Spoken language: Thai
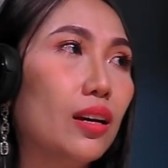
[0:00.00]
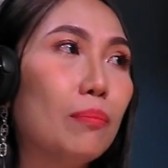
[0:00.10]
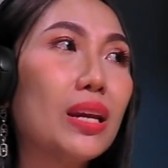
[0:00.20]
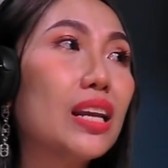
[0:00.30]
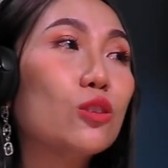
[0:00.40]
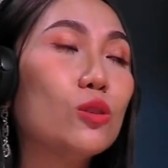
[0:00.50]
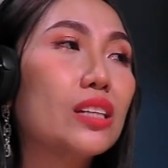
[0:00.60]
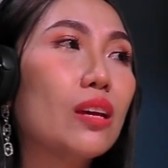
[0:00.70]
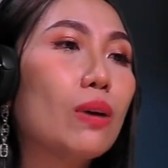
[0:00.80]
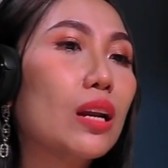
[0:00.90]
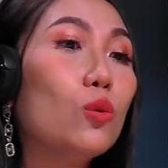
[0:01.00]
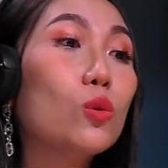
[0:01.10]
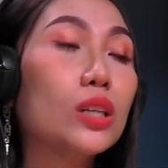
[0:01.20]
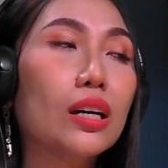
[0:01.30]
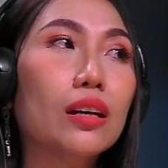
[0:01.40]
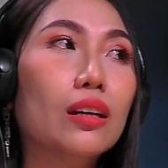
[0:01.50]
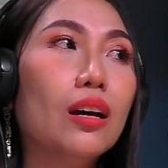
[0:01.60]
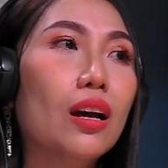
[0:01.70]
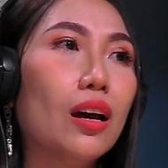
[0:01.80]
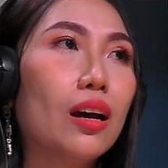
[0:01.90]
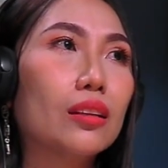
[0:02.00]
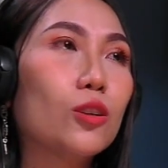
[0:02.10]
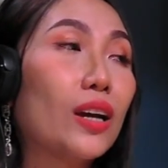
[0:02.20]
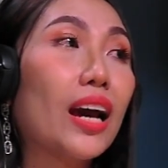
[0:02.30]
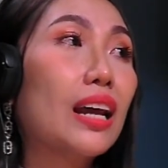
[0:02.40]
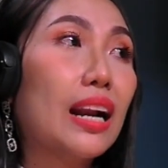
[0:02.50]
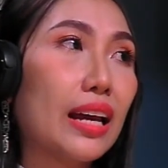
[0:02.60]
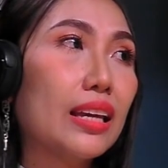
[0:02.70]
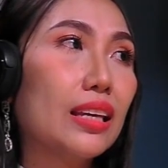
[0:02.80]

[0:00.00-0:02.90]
ไม่ได้สนใจว่าลูกจะต้องการอะไร